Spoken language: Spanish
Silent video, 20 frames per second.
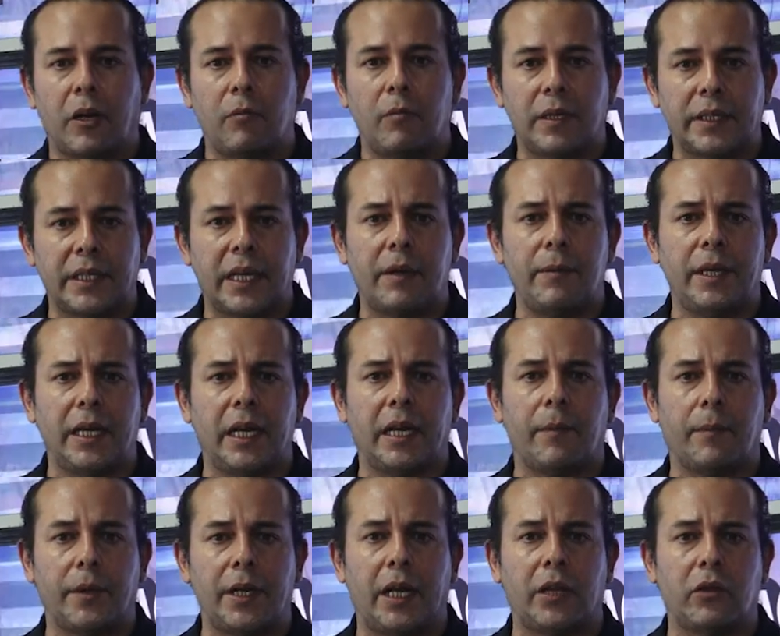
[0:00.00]
comenzar bien el
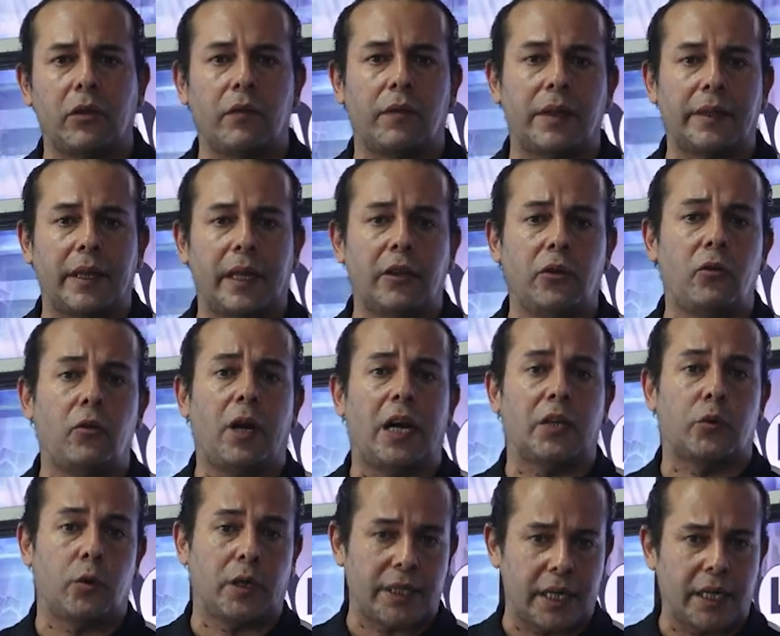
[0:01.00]
campeonato enfrentando a
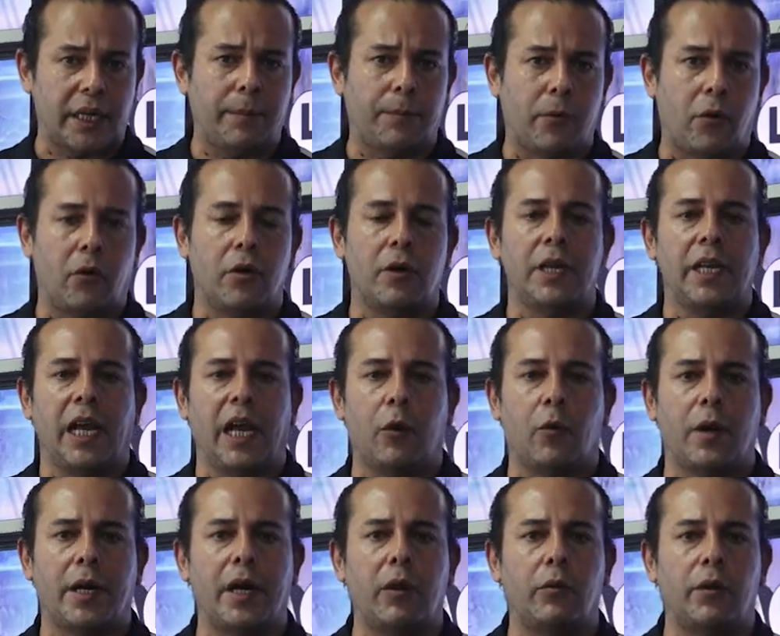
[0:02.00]
su ex equipo, el
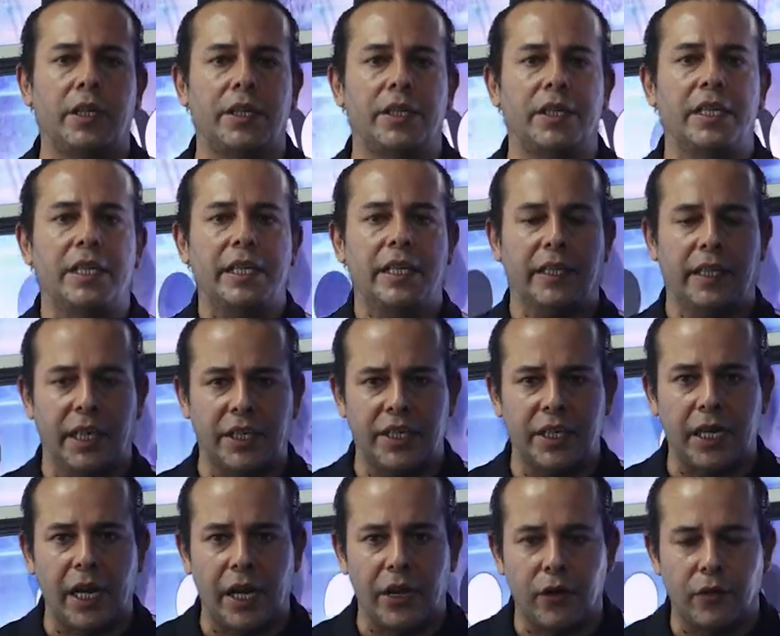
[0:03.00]
Juan Aurich de
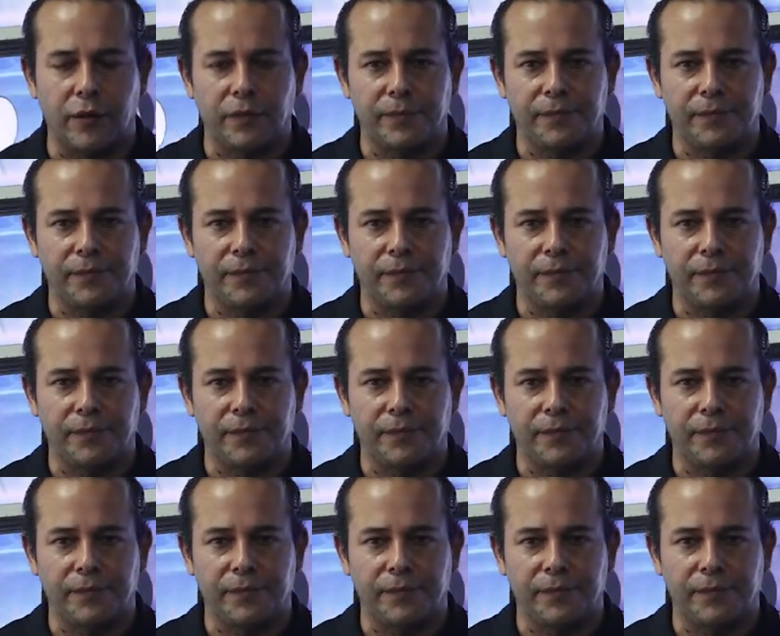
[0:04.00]
Chiclayo.